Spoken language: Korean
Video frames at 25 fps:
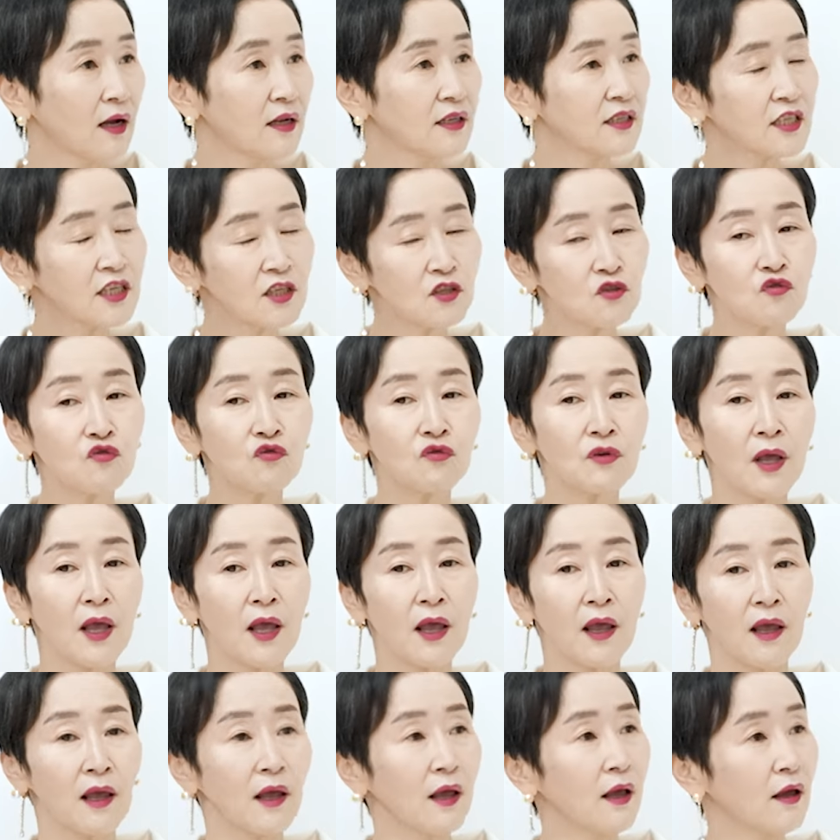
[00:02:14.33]

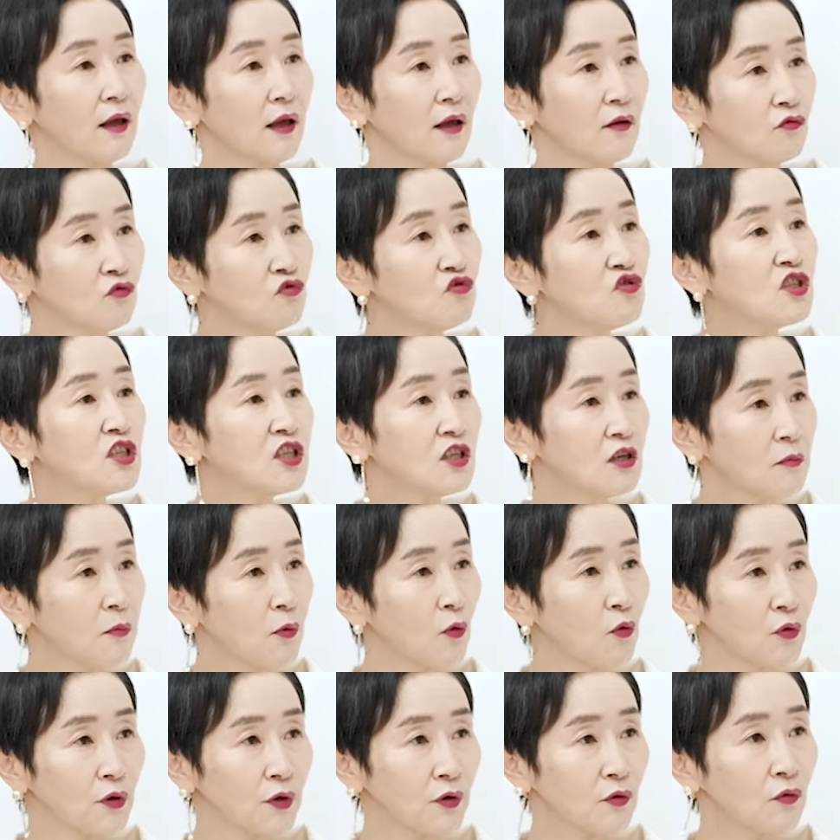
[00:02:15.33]
친윤계 눈치를
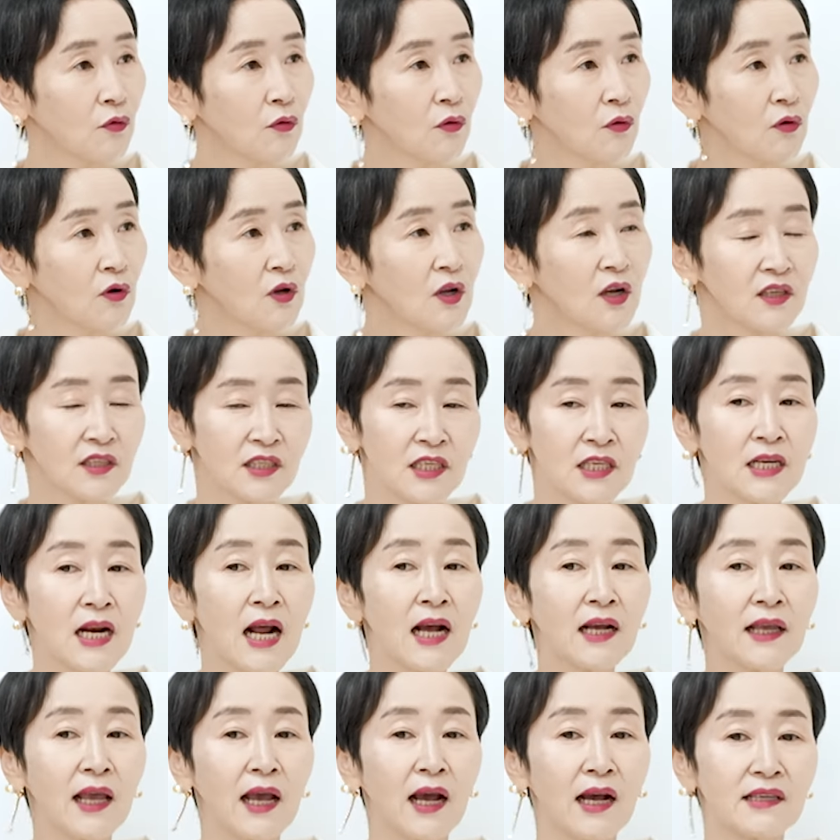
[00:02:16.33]
보고 있고
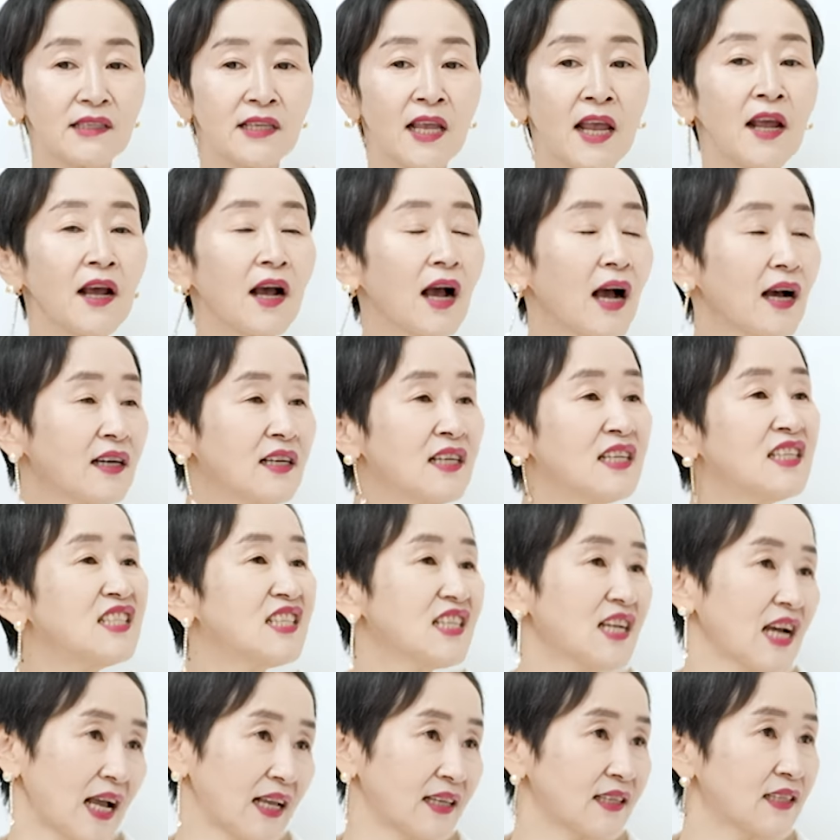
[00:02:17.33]
친한계가 새해가
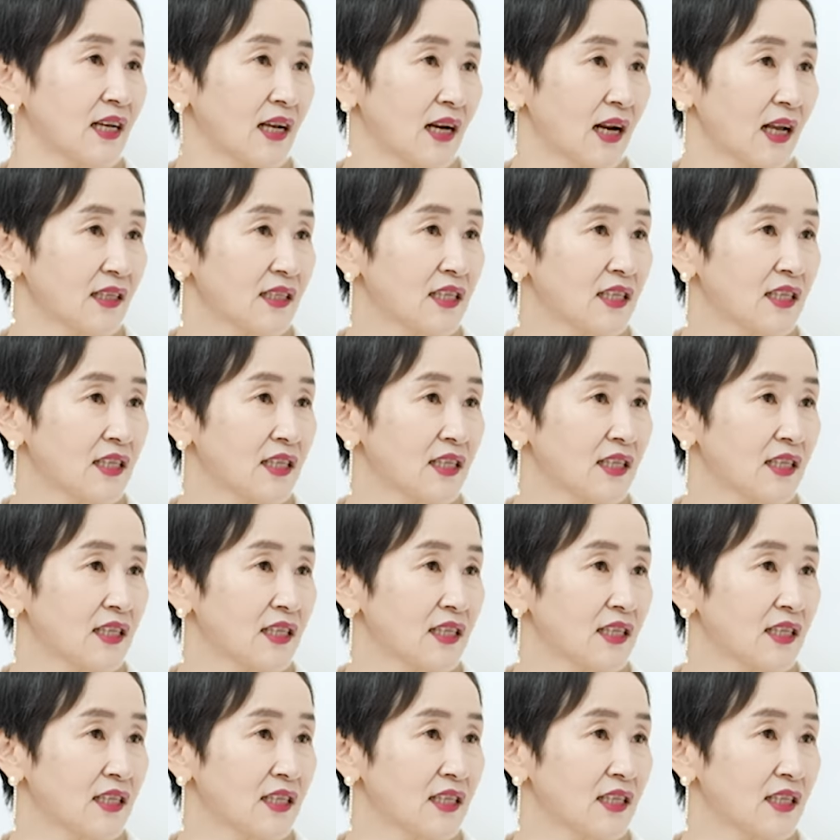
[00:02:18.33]
크지가 않잖아.